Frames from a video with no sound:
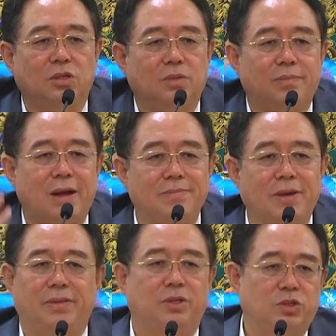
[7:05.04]
都是满
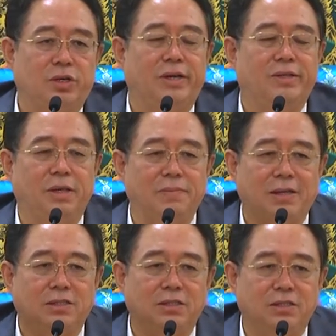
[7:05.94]
满的水，你
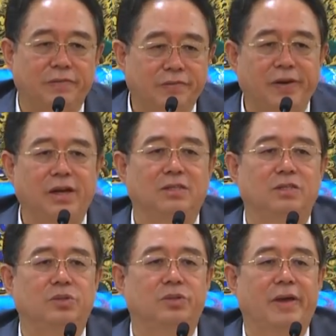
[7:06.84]
把自己放
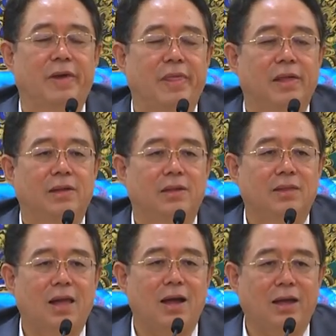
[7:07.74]
进去，
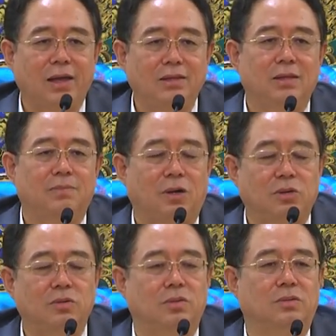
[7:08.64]
打开你的
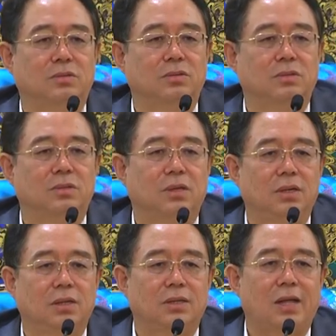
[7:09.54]
毛孔，
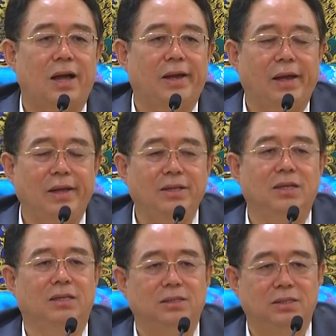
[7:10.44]
打开
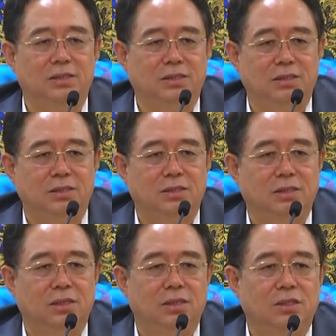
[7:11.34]
你的这个
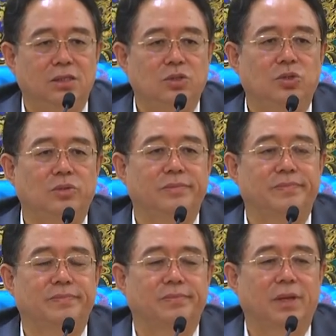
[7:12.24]
心胸、
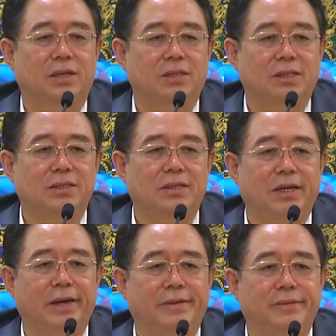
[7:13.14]
身
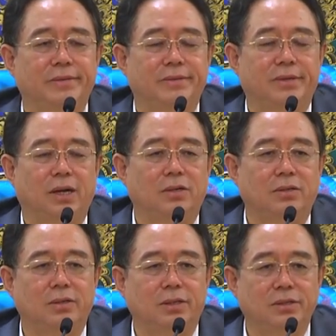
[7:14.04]
心灵，然
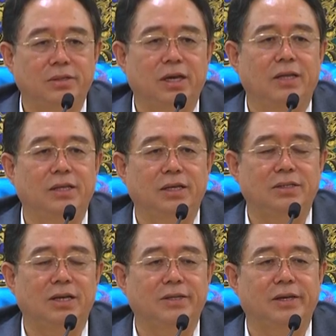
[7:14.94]
后和天
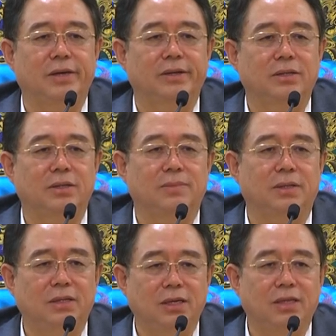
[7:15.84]
地相应，那
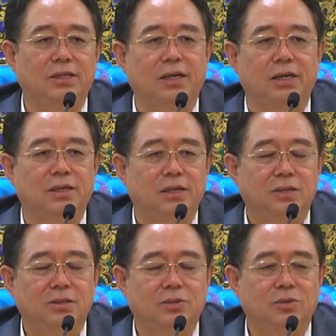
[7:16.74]
么天地
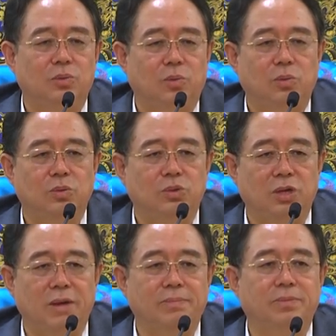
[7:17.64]
就
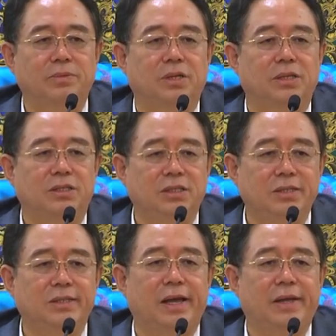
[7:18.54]
全部的
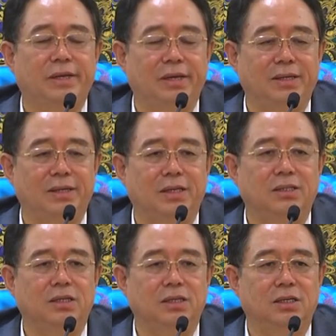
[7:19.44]
浸在你
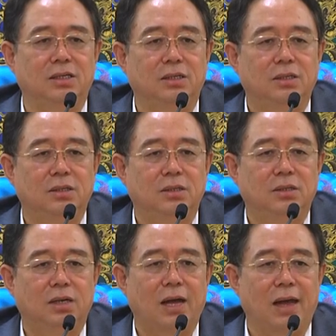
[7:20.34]
的这个
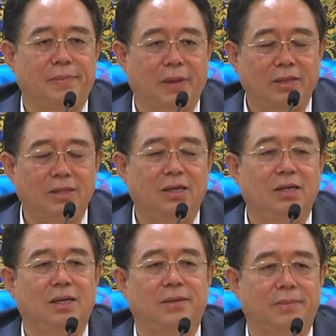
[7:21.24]
海绵
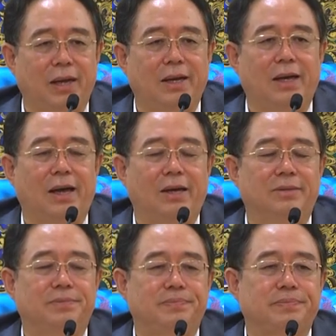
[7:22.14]
体里面
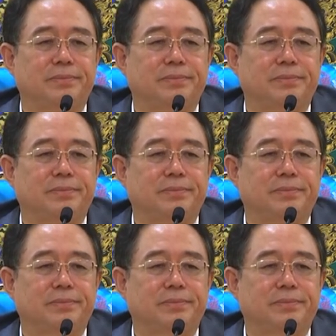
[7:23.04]
了。